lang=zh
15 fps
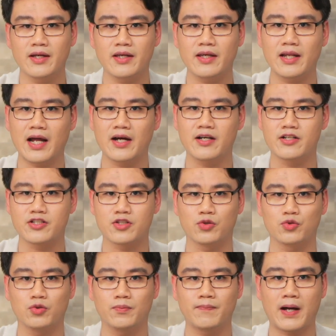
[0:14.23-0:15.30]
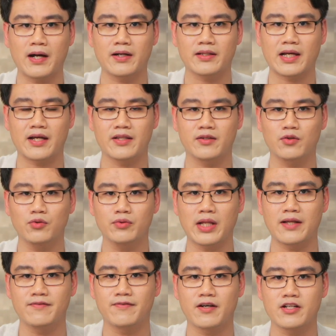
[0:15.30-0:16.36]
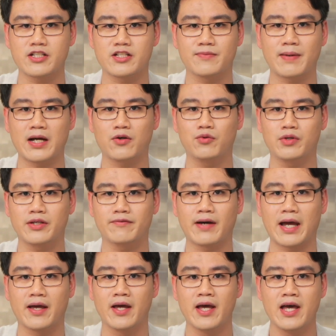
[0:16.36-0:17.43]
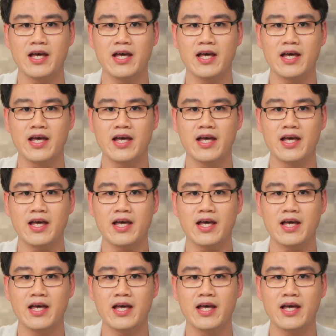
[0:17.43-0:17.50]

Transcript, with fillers: 伊拉克首都巴格达东南方十八公里外，